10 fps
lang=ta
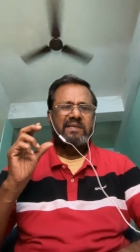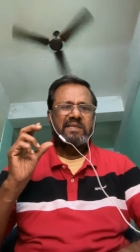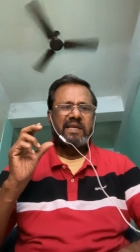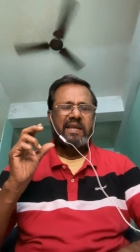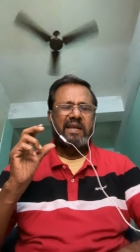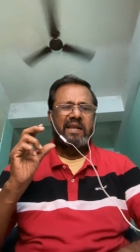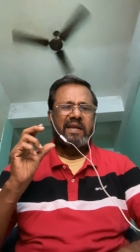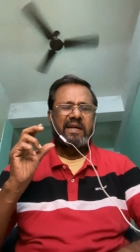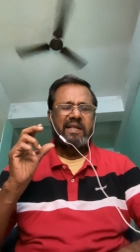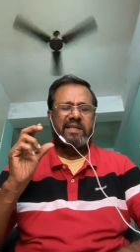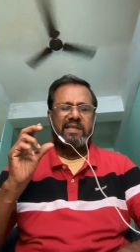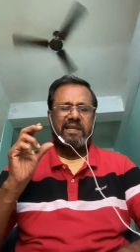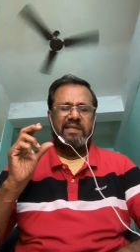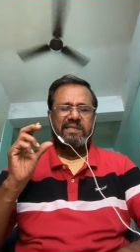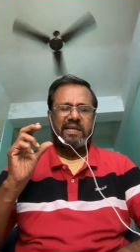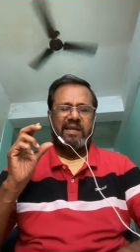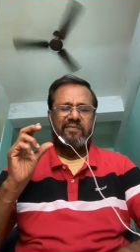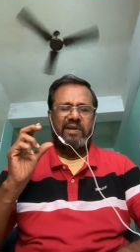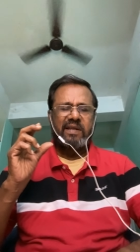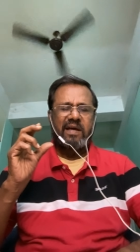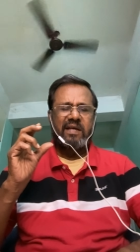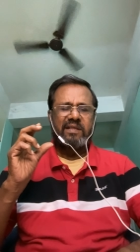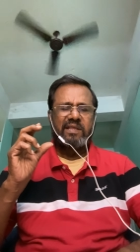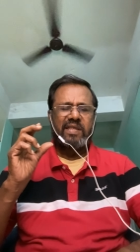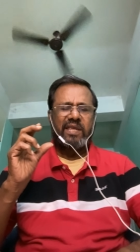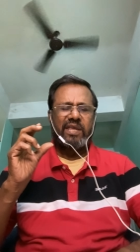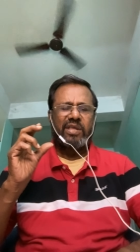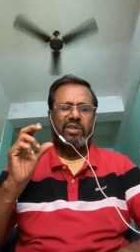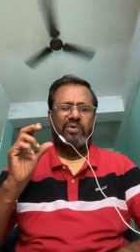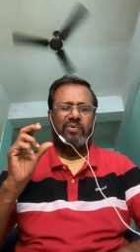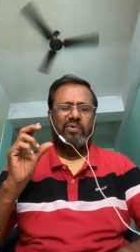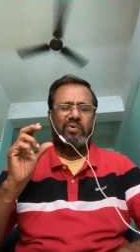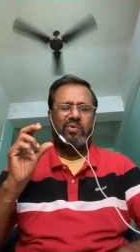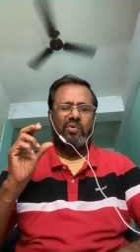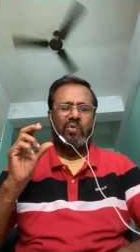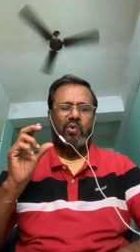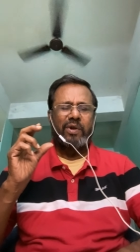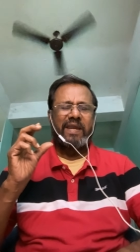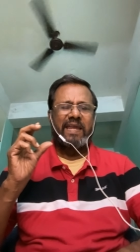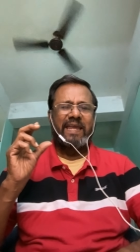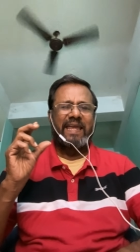சென்ற இடத்தில் செலவிடா தீது ஒரி